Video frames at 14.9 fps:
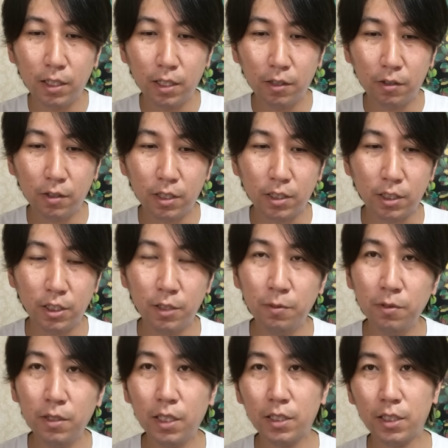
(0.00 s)
んでる人たちは自
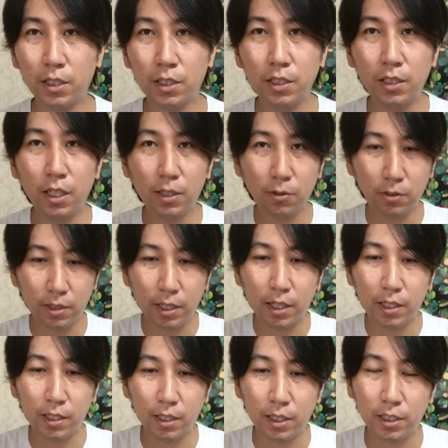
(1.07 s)
分たちが死んだ後の世
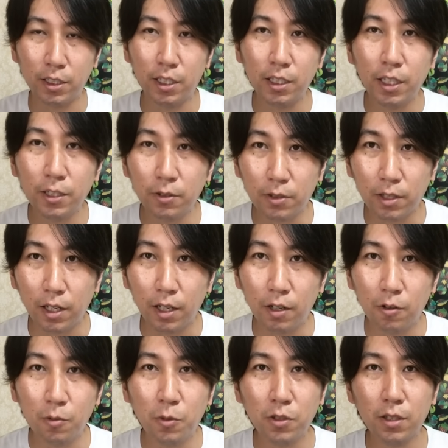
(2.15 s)
界なんか知らないよって
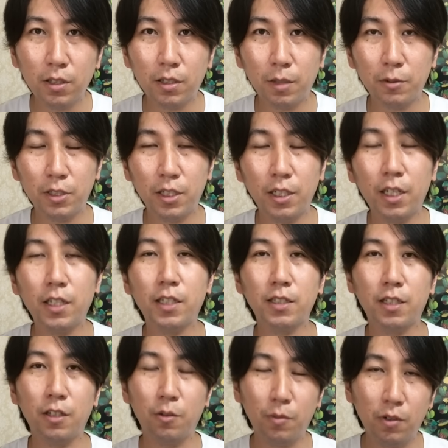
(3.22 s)
思ってるかもしれないです
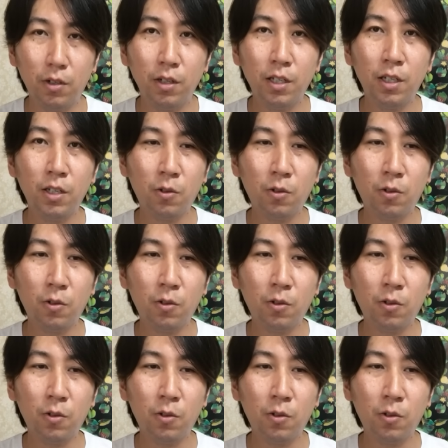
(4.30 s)
けども